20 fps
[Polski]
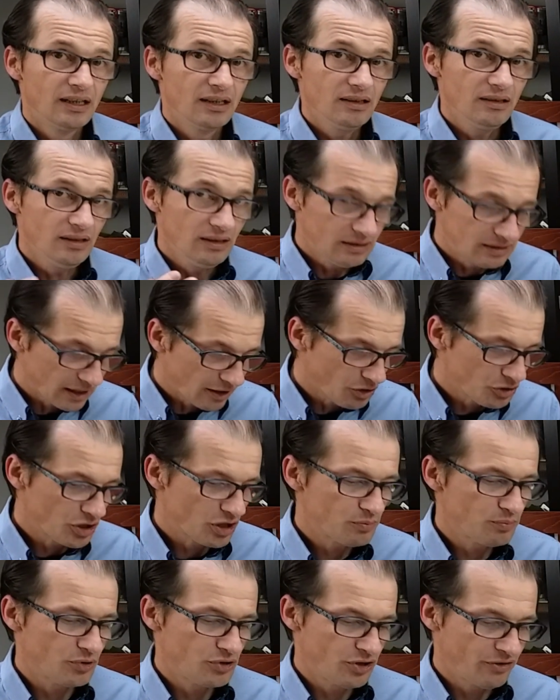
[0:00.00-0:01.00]
I tego się
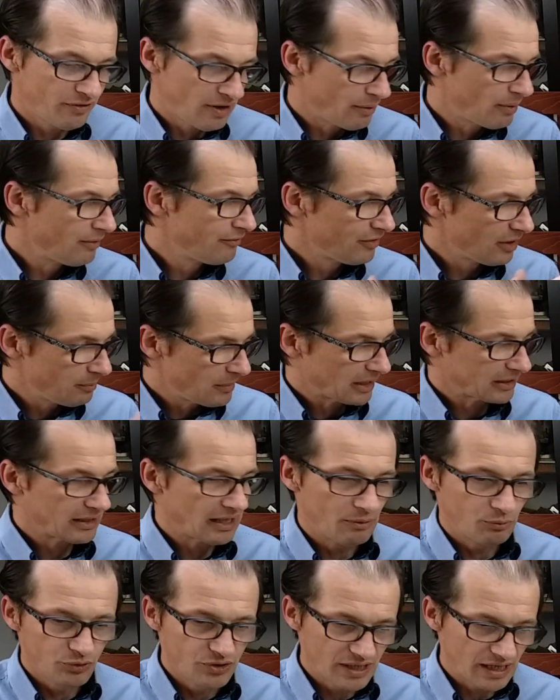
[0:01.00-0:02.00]
spodziewałem, wiem jak ta
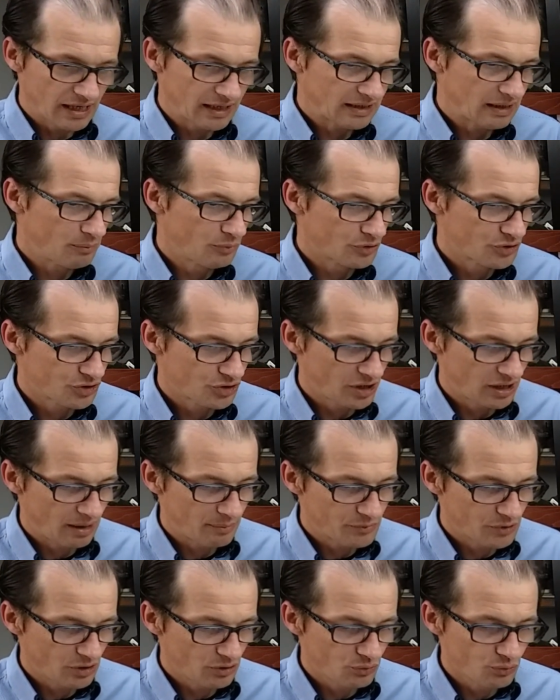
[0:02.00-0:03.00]
amunicja lata, bo
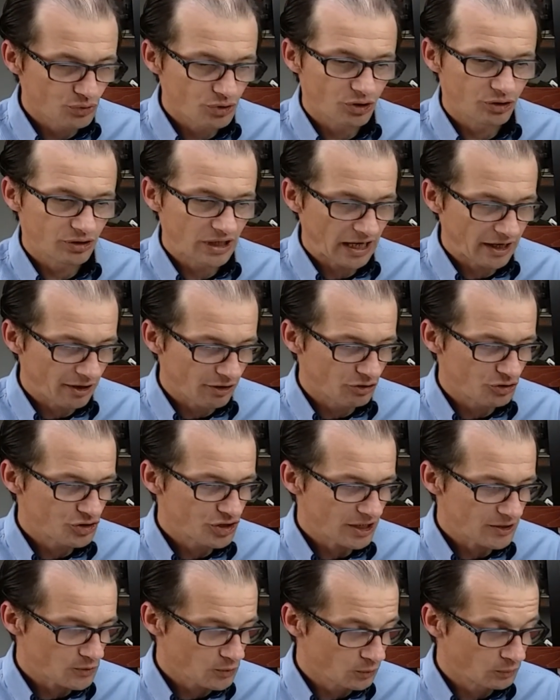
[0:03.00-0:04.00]
strzelam z niej już od jakiegoś
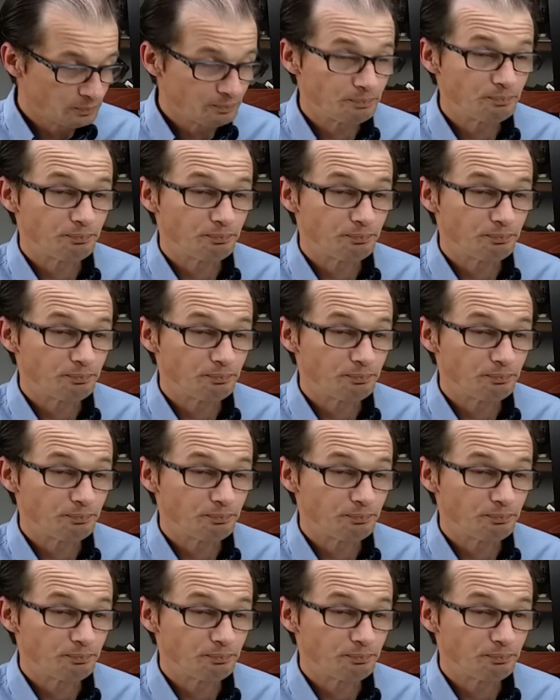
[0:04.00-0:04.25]
czasu.